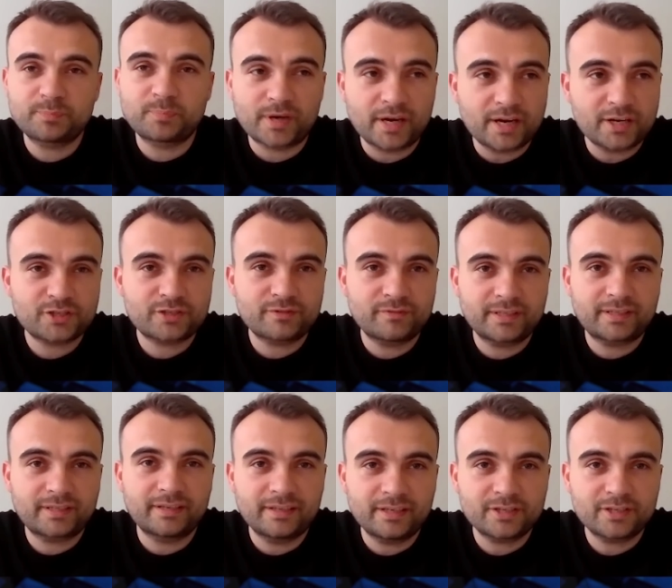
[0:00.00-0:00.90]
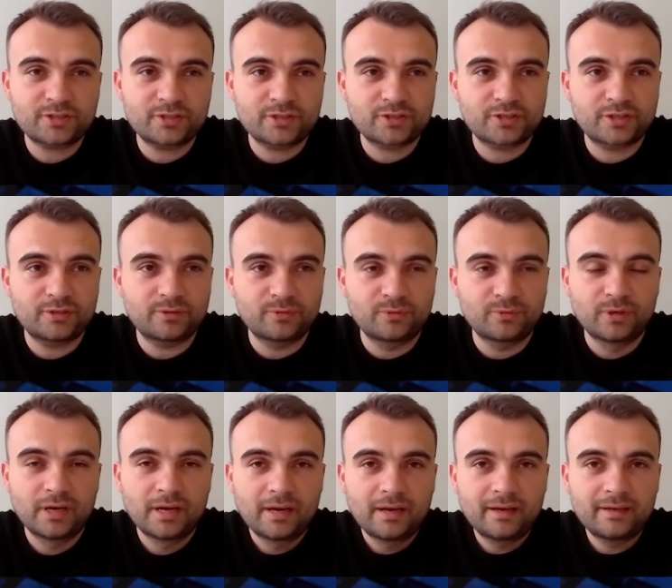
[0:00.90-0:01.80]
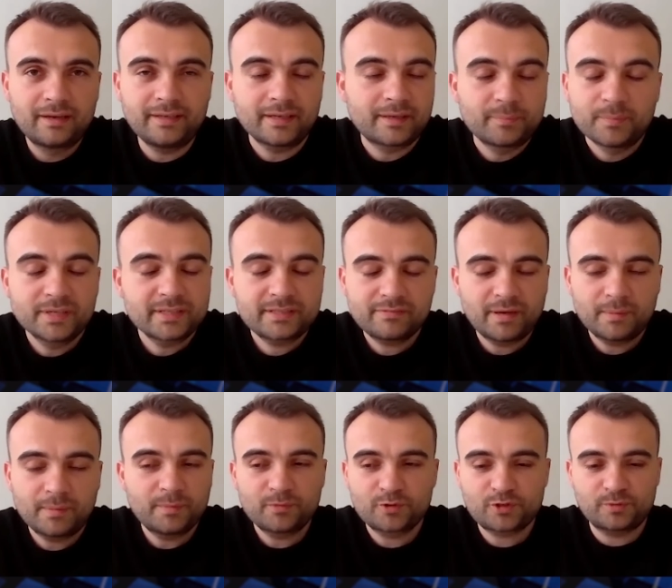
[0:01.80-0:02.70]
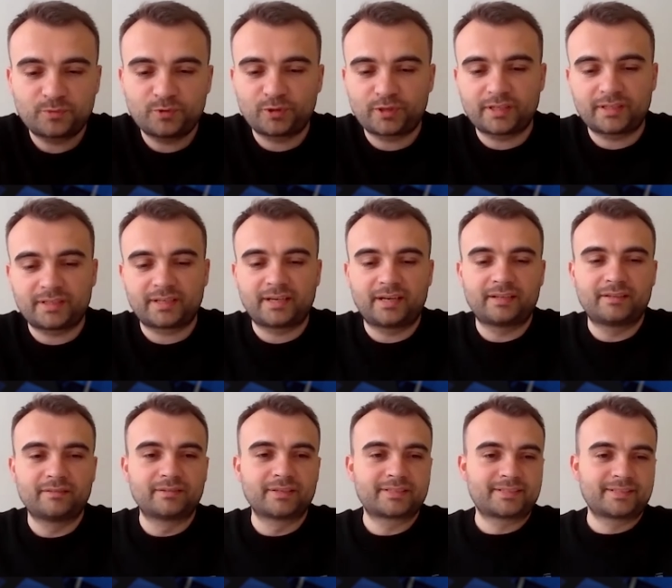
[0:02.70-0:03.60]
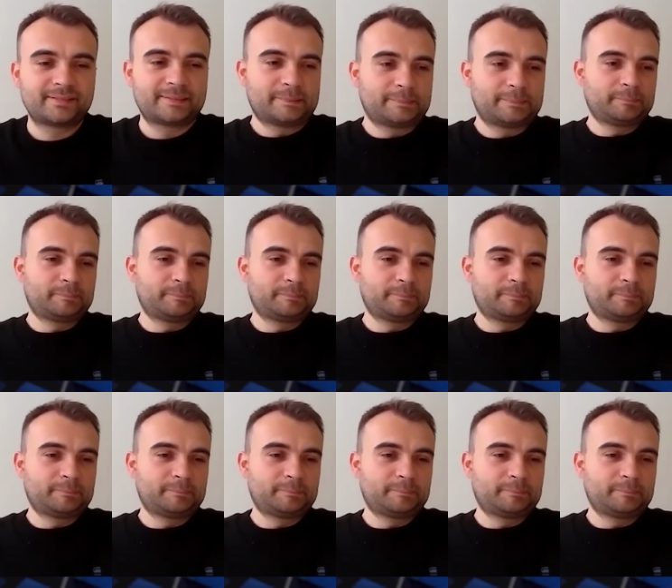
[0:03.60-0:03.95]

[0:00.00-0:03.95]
спрашивать, конечно же, у них. Мы с вами можем только догадываться.